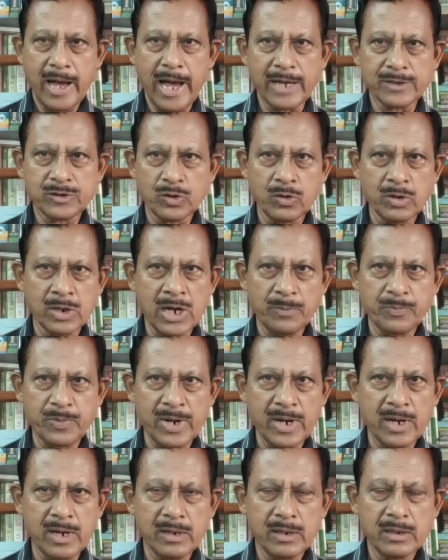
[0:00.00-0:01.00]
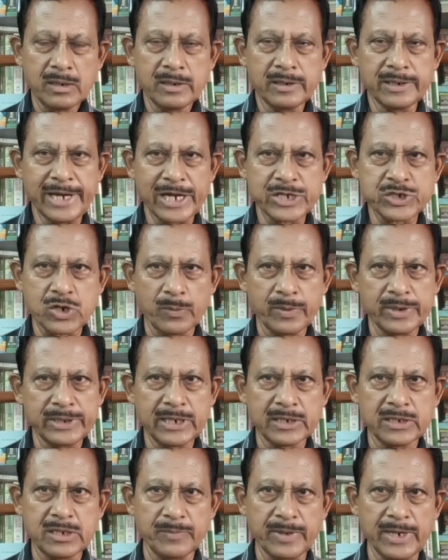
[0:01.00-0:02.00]
এতক্ষণ আপনারা ডেস্কটপে
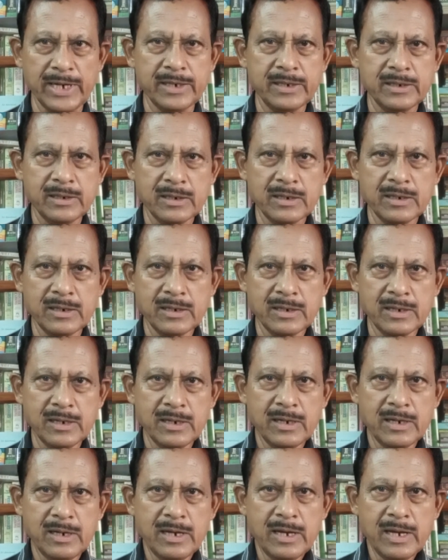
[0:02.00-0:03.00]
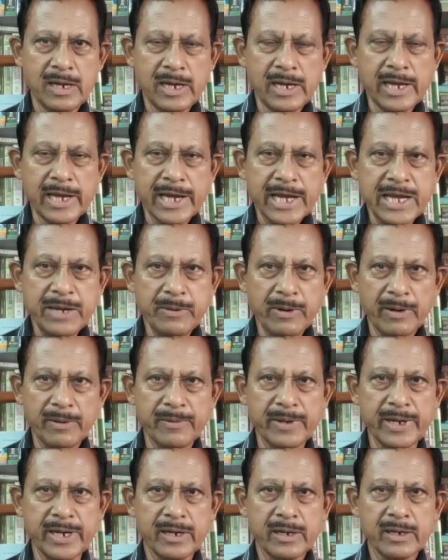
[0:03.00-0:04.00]
দেখতে পেলেন
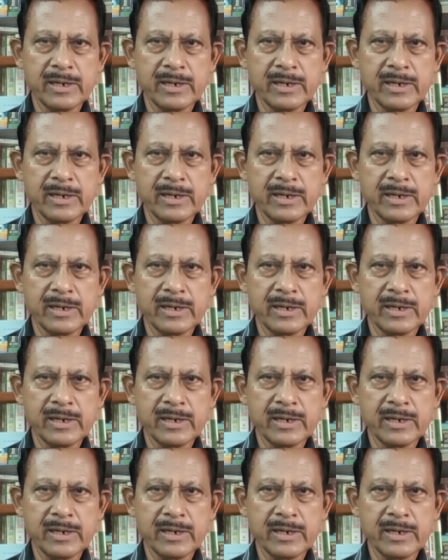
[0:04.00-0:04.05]
কিভাবে